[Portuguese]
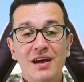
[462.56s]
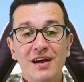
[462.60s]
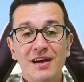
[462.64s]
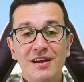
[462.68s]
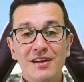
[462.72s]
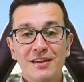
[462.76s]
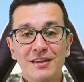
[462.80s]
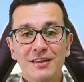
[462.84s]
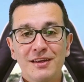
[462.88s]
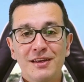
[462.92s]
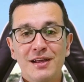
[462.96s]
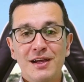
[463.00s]

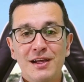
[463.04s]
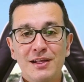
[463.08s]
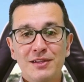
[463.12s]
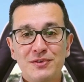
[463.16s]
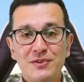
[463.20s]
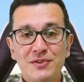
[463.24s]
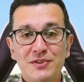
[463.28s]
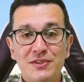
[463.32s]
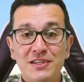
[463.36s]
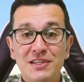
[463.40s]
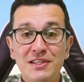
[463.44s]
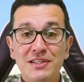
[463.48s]
Há
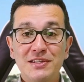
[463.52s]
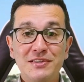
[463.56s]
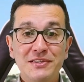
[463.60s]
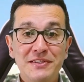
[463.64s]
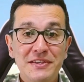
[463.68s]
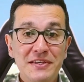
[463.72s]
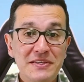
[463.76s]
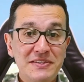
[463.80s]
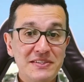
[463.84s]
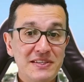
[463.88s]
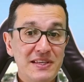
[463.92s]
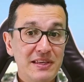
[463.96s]
relatos que
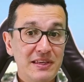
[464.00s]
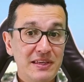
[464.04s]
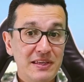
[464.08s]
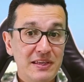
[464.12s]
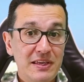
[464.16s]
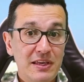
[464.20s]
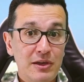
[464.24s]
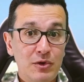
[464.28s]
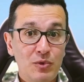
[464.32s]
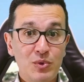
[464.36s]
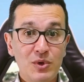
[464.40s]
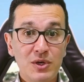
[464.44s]
dizem
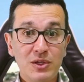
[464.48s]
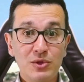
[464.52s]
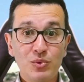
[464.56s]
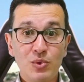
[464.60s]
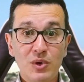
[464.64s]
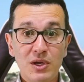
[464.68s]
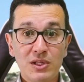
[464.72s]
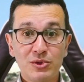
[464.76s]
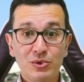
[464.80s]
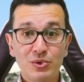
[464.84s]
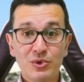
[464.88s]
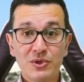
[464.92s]
que quando
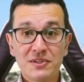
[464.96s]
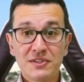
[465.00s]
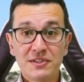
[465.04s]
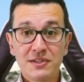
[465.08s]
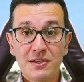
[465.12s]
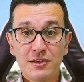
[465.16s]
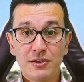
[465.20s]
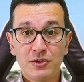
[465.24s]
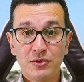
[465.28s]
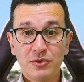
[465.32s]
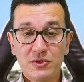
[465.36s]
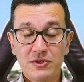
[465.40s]
o ator
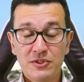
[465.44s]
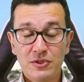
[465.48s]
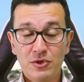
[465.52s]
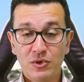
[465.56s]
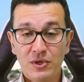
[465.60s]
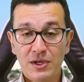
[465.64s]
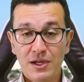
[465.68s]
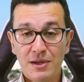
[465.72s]
saiu do seu